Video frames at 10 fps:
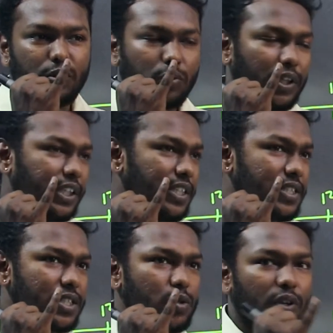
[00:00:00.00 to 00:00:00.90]
டுவெண்ட்டி
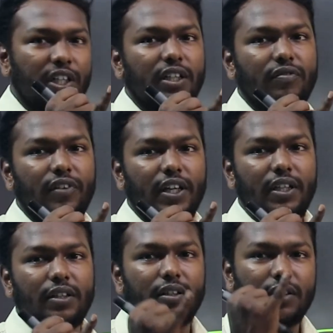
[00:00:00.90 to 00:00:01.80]
சிக்ஸ் டுவெண்ட்டி ஃபைவ்
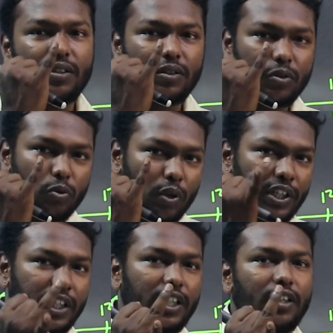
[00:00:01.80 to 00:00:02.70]

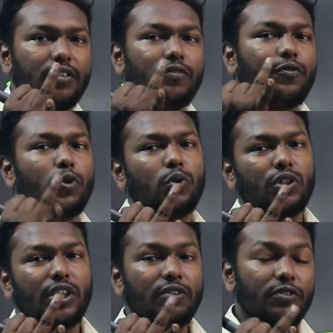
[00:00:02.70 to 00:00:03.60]
டுவெண்ட்டி ஃபோர்
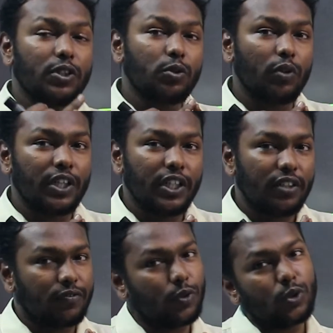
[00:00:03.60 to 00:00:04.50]
இவர்
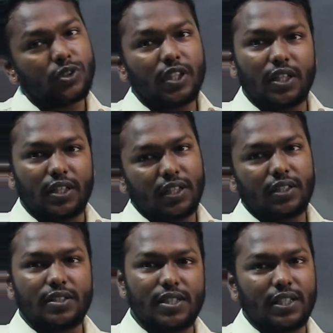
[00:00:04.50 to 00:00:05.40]
டுவெண்ட்டி ஃபோர்த்தாக
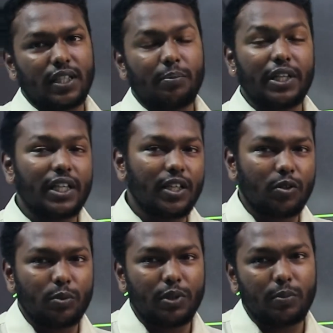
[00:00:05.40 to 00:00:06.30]
இருக்கார் சரிங்களா அப்போ இடையில
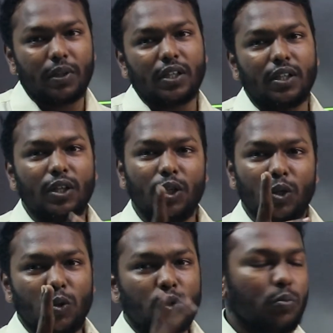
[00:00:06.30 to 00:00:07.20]
எவ்வளோ பேர் இருப்பாங்க
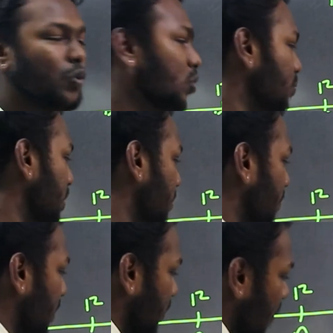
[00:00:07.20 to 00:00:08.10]
ஒரு மூணு பேர்
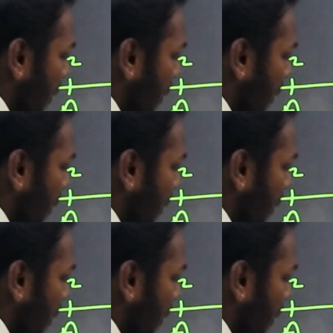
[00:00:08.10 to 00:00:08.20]
இருப்பாங்க